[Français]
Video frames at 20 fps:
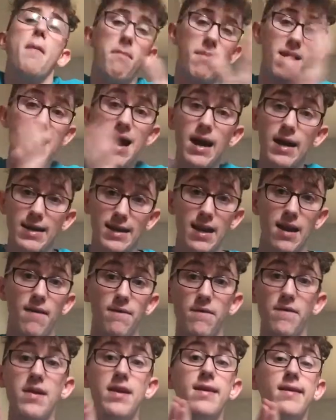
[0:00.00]
Mais là, il a
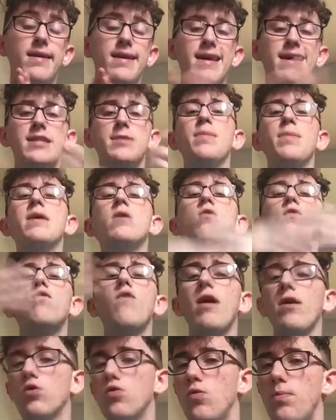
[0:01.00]
fait exprès de
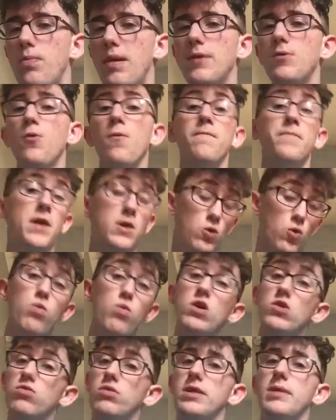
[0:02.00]
voir tout le plateau. Donc
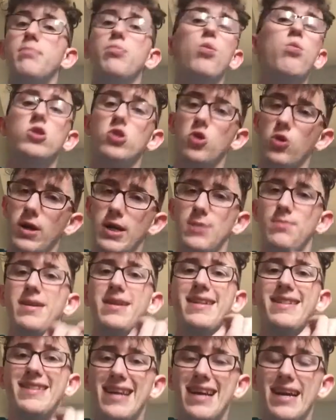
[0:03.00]
moi, je vous le dis, pour moi, Jean
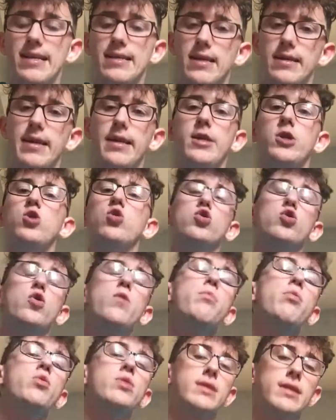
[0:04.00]
Man est très intelligent. Je
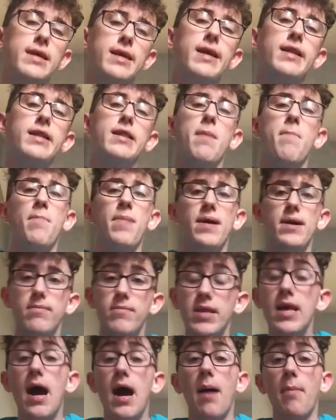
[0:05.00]
pense qu'il n'est pas
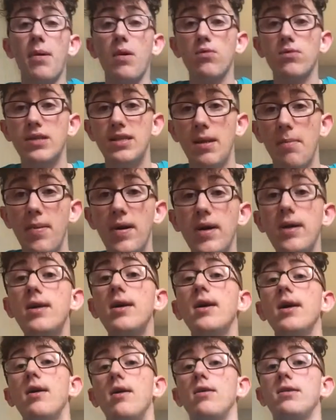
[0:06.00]
éliminé. Après, on ne sait pas.
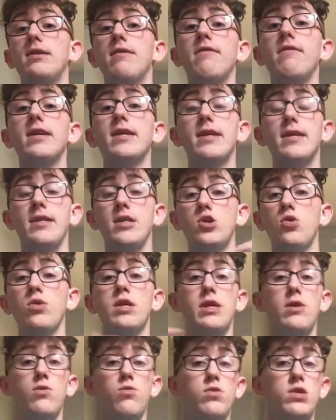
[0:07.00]
Euh, c'est vrai qu'il y a des gens
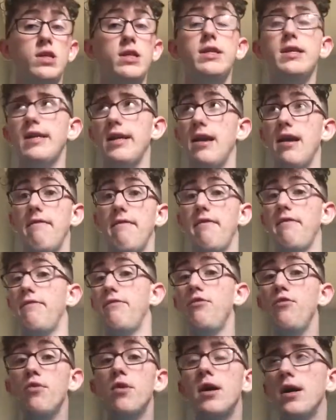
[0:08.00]
qui ont dit qu'il l'avait
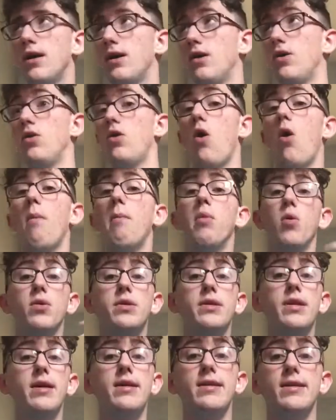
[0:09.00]
vu euh, en
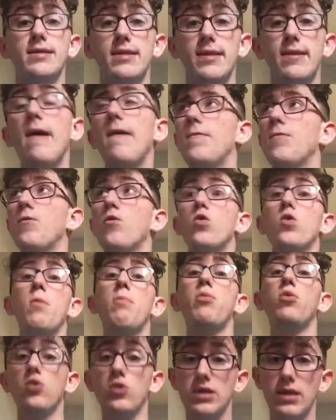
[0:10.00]
Bretagne, etc. Donc
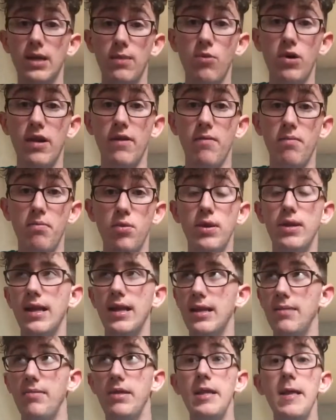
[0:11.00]
potentiellement, il avait pu être
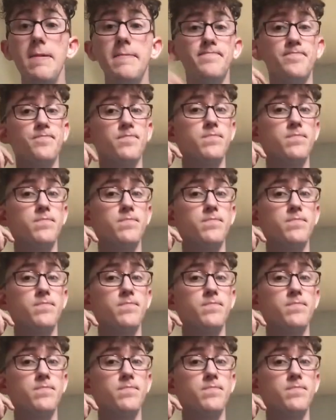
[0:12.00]
éliminé.